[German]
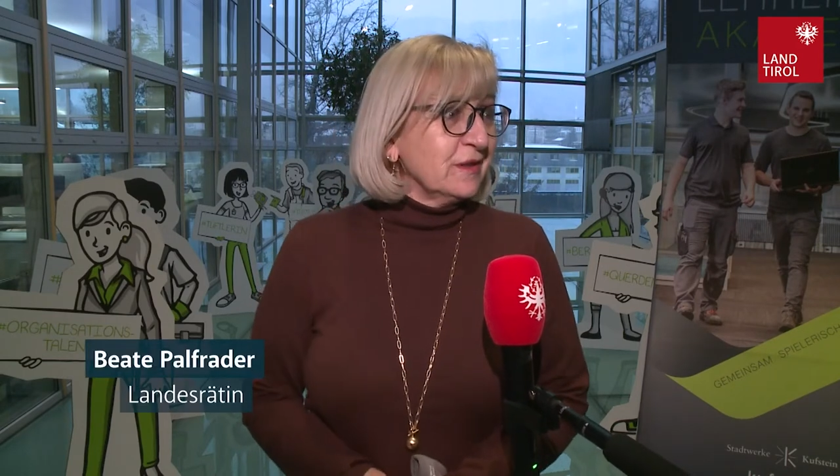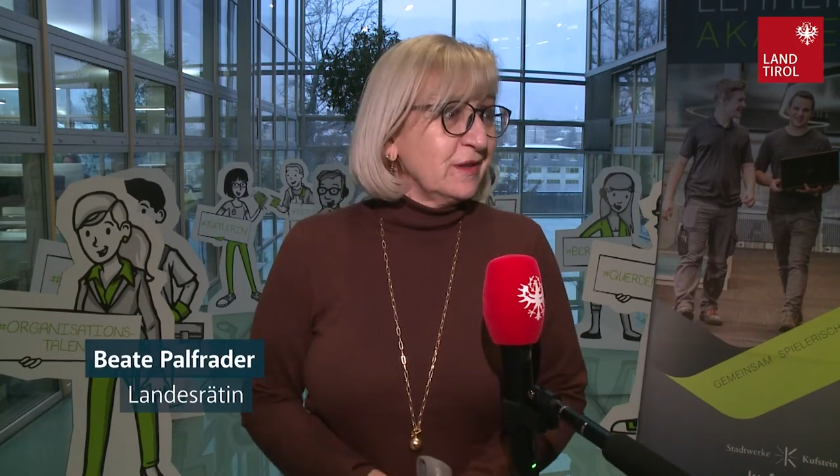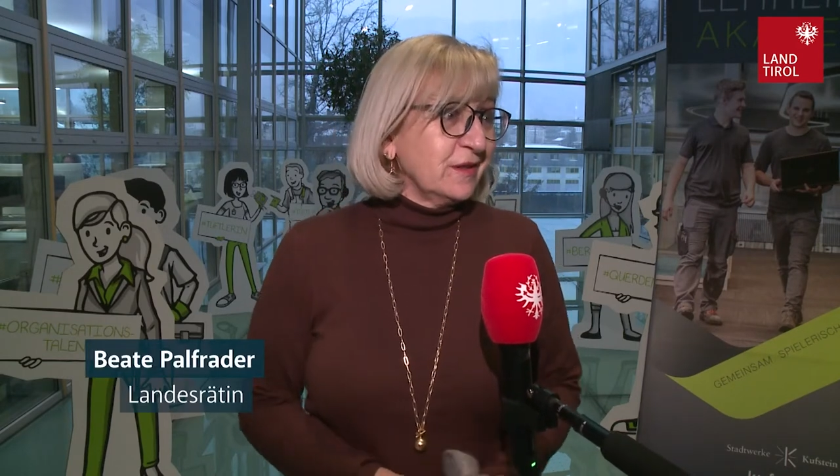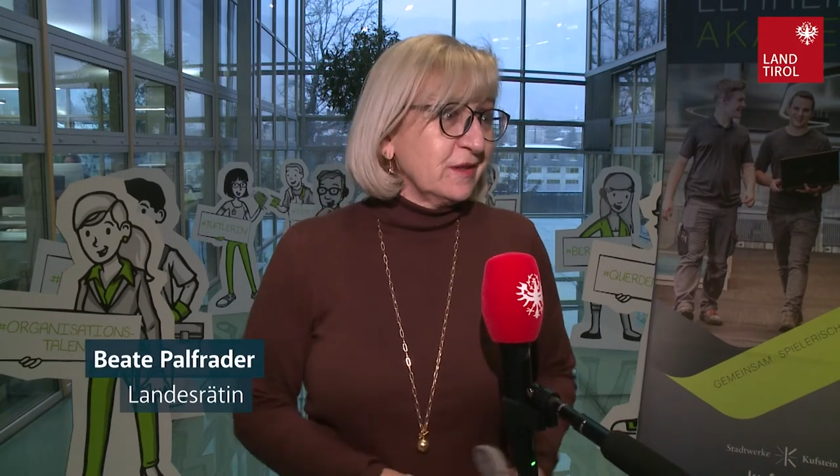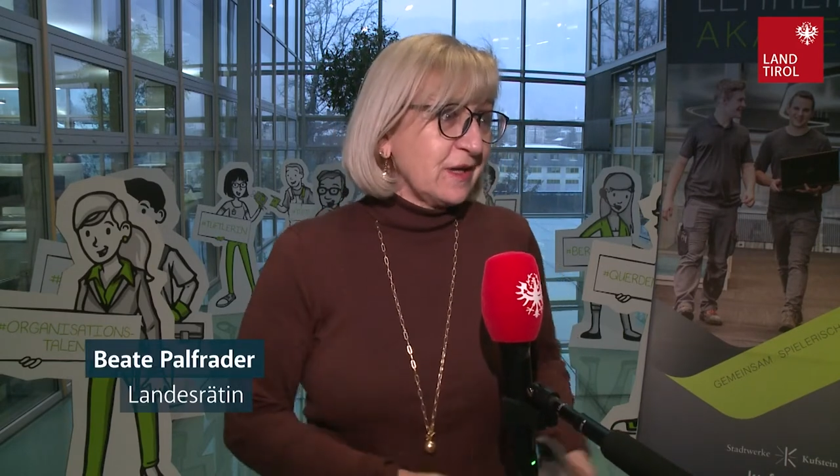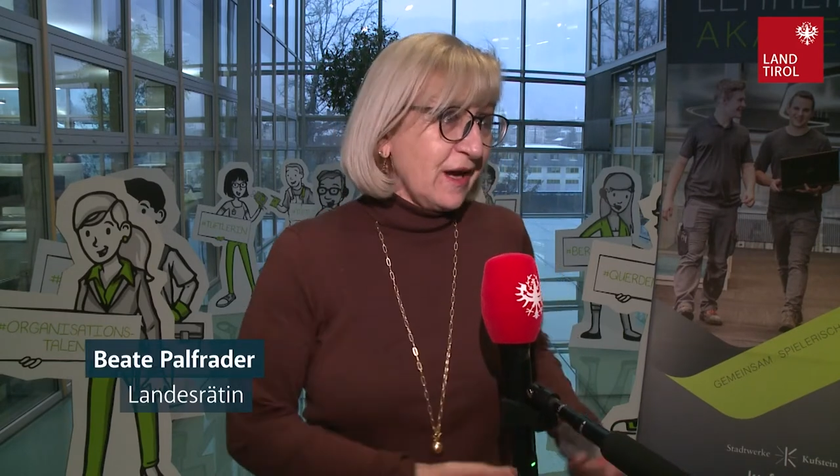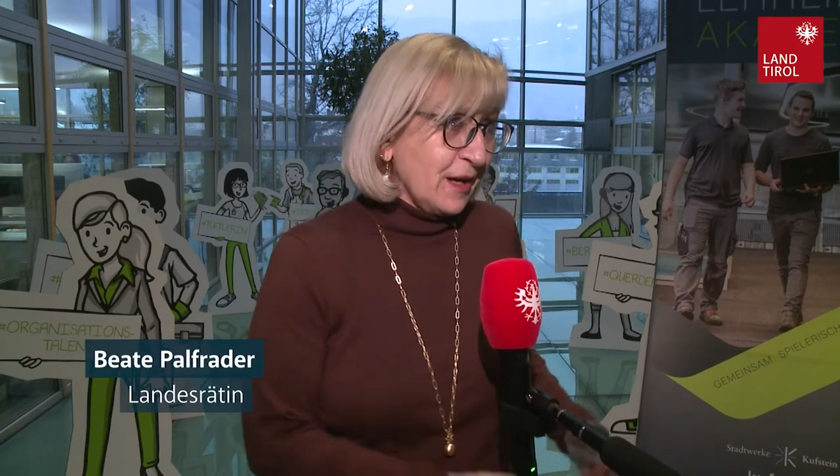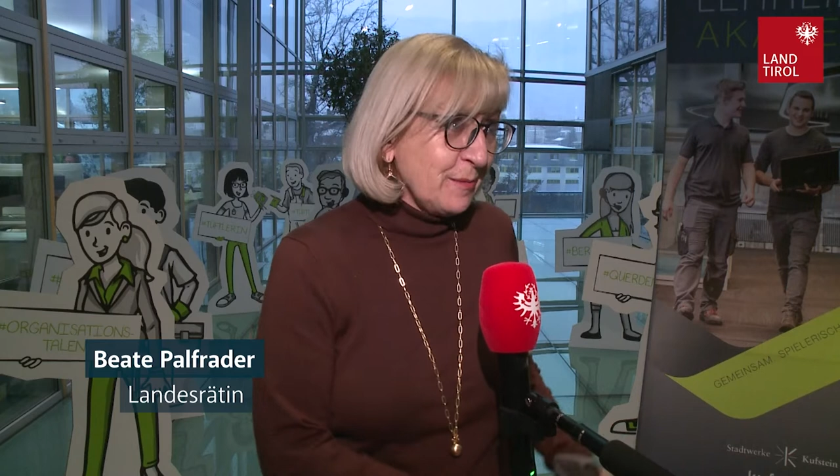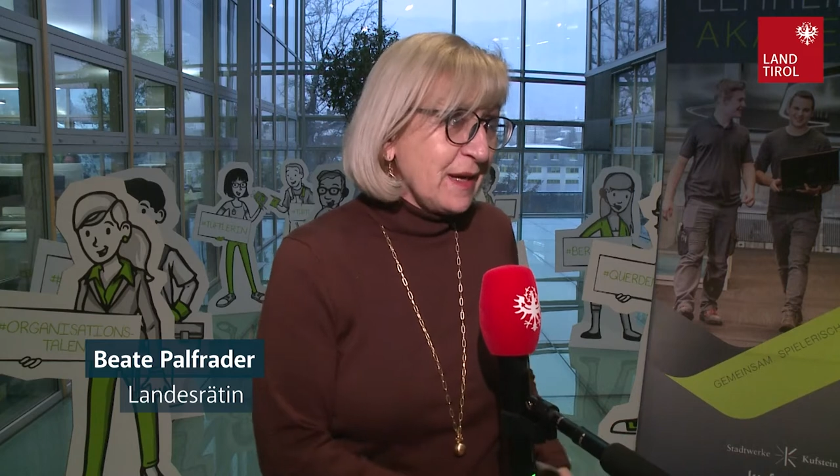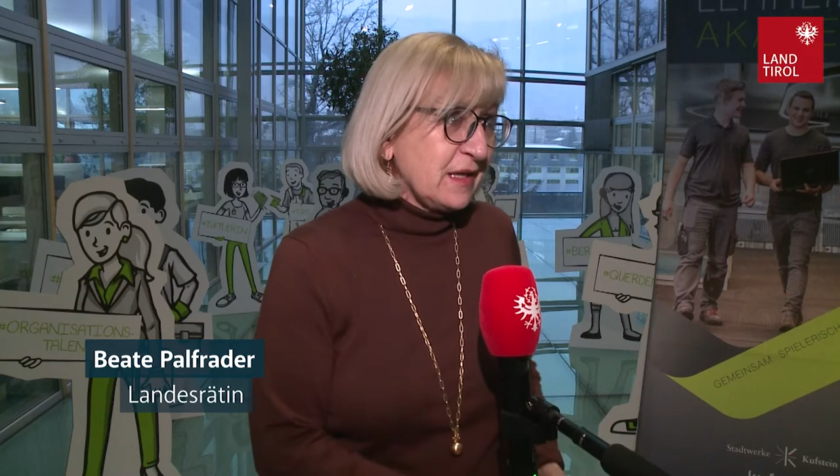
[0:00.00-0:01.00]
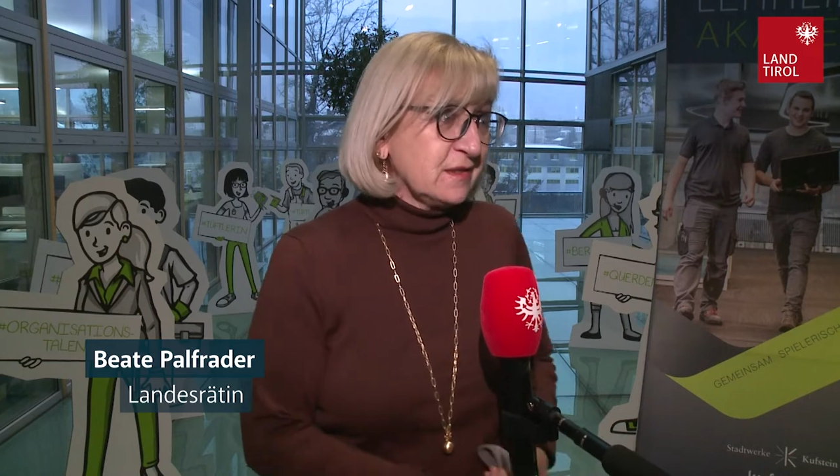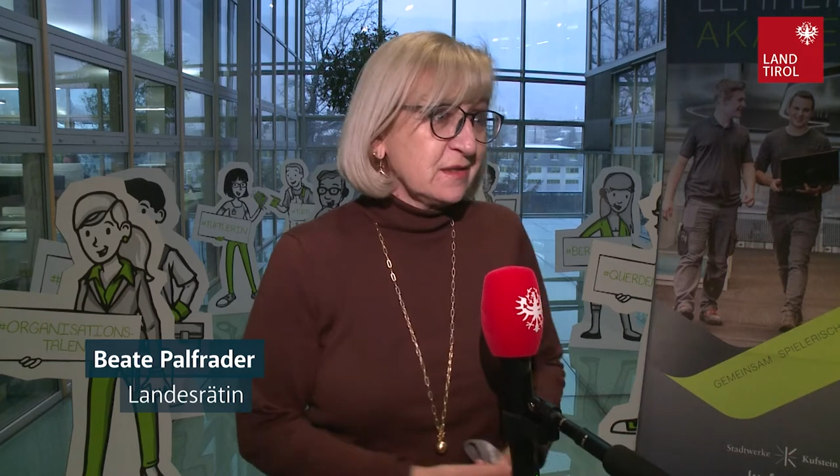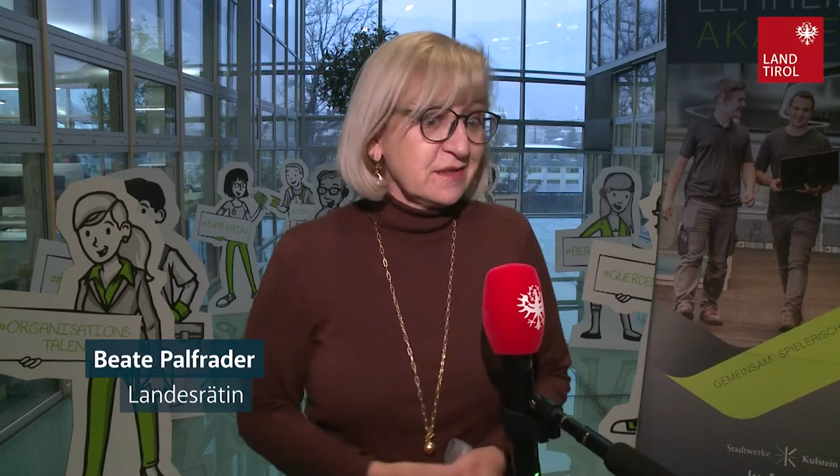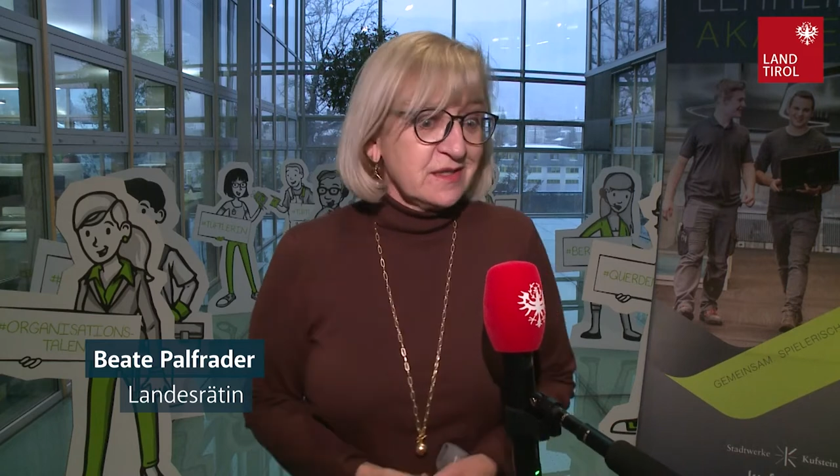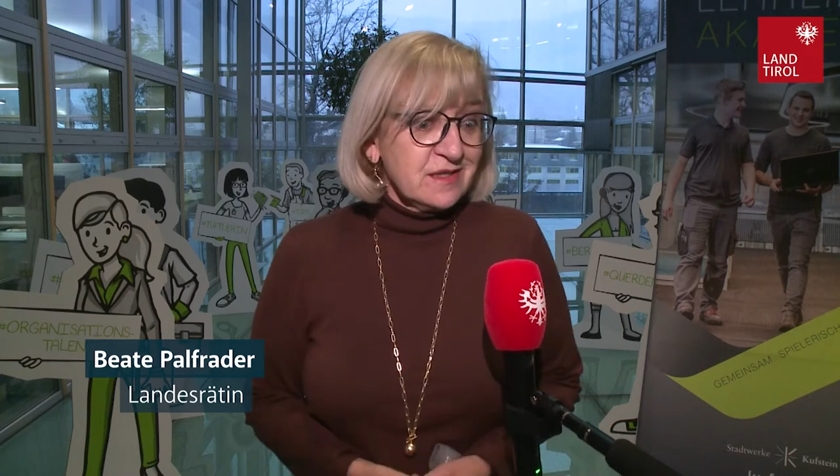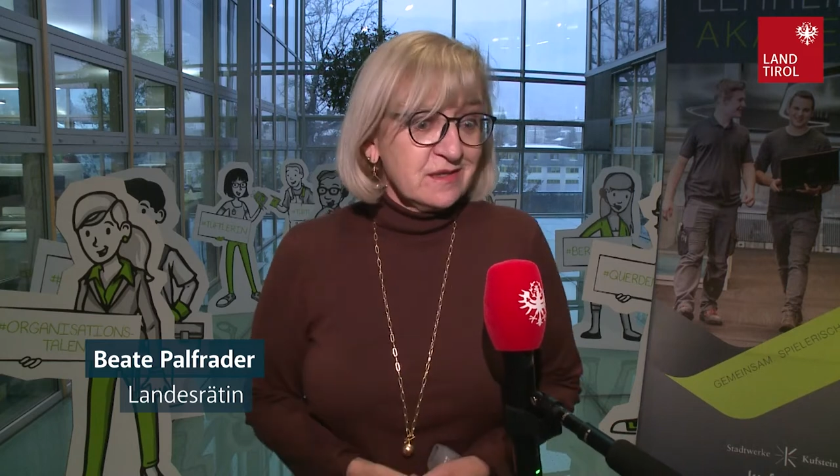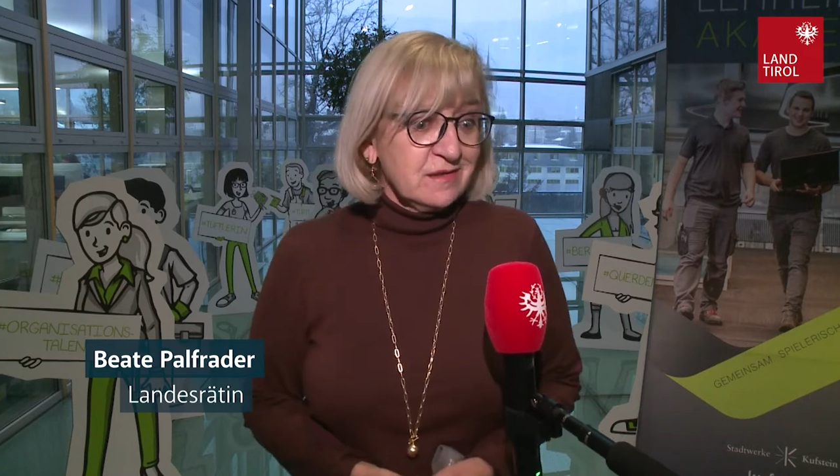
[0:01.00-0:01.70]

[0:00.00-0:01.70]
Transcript: äh, arbeitet hier